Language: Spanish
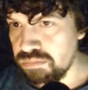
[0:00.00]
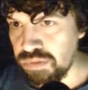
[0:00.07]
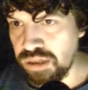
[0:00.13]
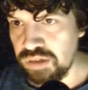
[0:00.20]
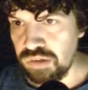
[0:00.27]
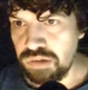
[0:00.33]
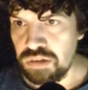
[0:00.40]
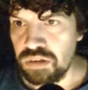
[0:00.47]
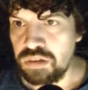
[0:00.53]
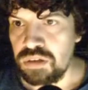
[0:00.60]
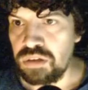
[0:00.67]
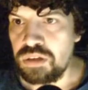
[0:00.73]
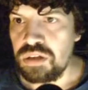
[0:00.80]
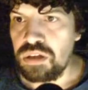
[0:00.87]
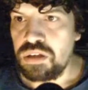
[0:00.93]
Bien.
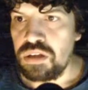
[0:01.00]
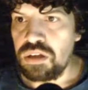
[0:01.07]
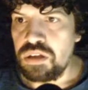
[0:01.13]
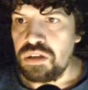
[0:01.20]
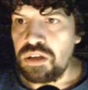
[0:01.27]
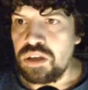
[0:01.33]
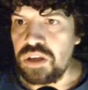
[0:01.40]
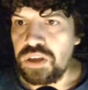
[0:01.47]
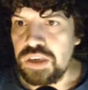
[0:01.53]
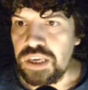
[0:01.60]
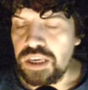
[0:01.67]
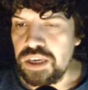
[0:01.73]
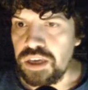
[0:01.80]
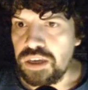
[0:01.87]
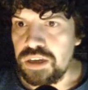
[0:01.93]

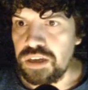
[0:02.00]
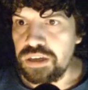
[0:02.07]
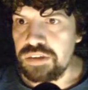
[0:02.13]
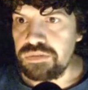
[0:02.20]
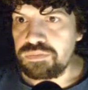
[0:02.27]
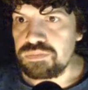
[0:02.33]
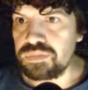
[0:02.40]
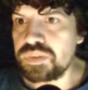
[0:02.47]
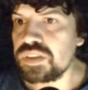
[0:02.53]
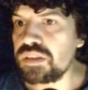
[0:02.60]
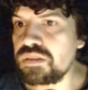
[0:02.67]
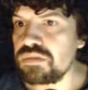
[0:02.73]
Eh,